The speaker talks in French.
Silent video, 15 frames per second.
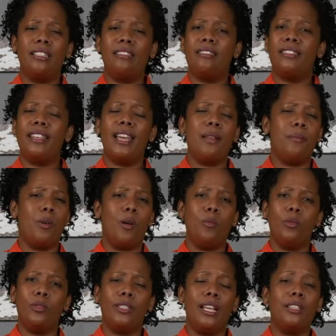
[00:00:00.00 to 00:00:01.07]
tellement
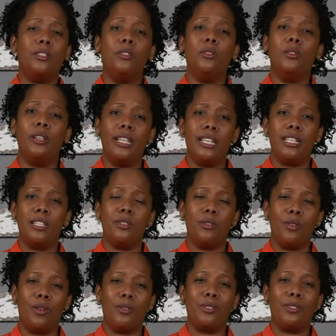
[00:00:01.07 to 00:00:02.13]
bon d'adorer Jésus
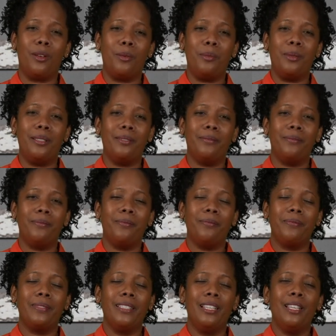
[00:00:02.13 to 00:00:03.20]
ensemble.
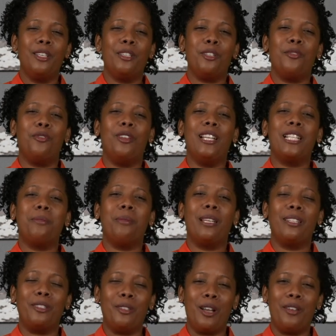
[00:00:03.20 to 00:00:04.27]
Je vous laisse
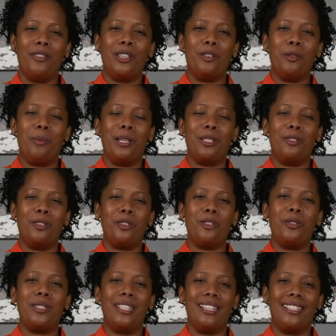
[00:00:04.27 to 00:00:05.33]
maintenant avec le pasteur
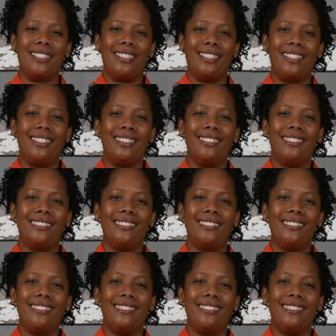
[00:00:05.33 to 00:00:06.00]
Jocelyn Séry.